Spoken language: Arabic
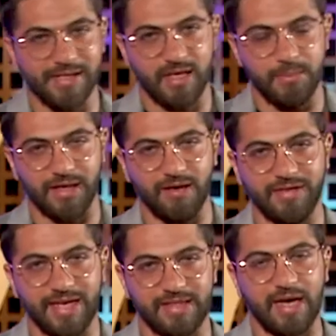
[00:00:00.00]
سابقة
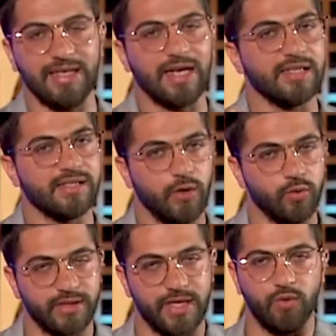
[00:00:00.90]
في التعليق
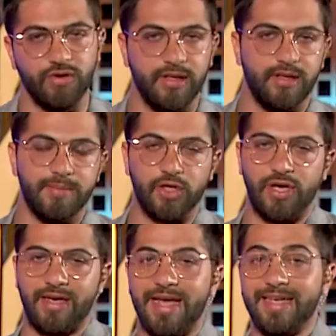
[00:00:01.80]
الصوتي أو في
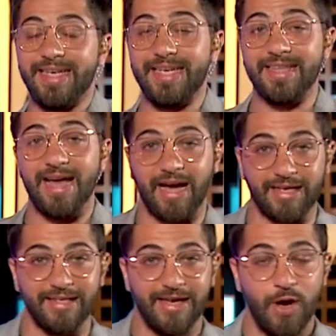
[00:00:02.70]
المجال
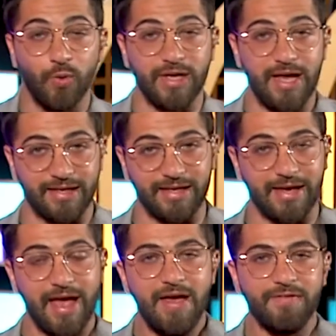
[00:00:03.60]
الإيداعي ولكن
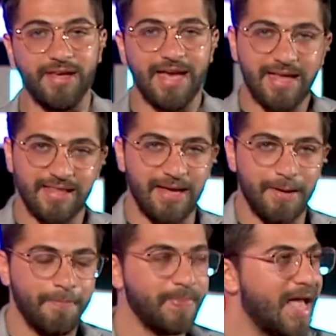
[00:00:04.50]
في هذا
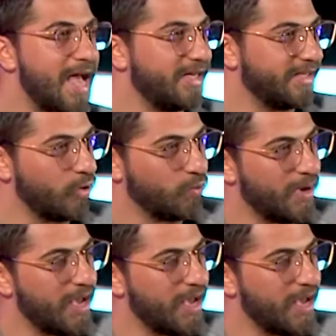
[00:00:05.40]
اليوم